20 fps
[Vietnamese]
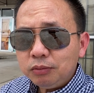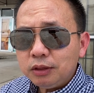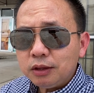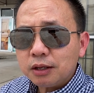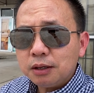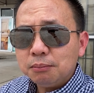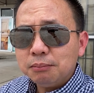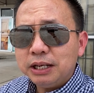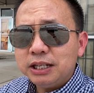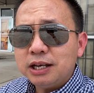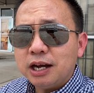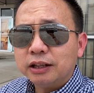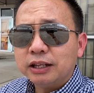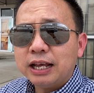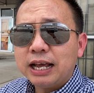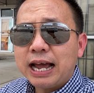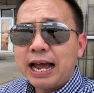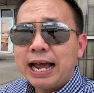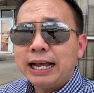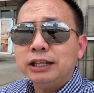bây giờ thì
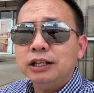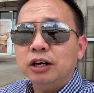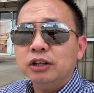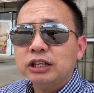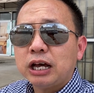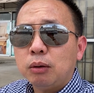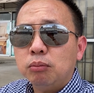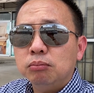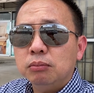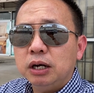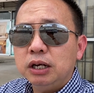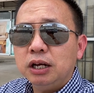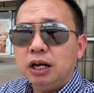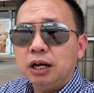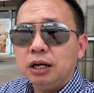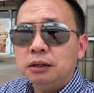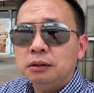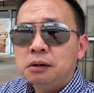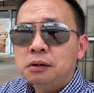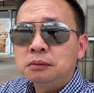hai vợ chồng mới
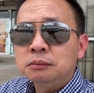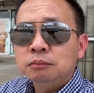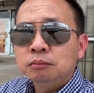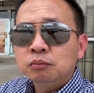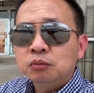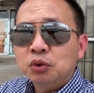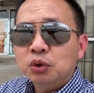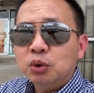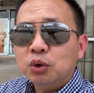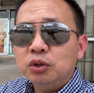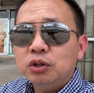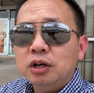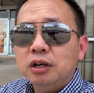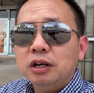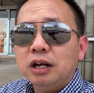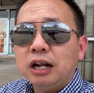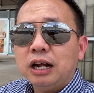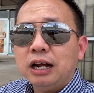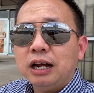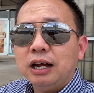à, coi như
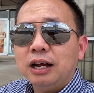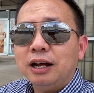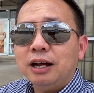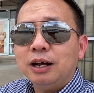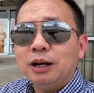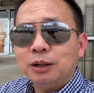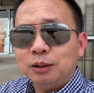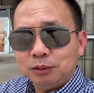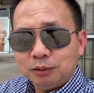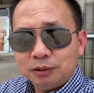là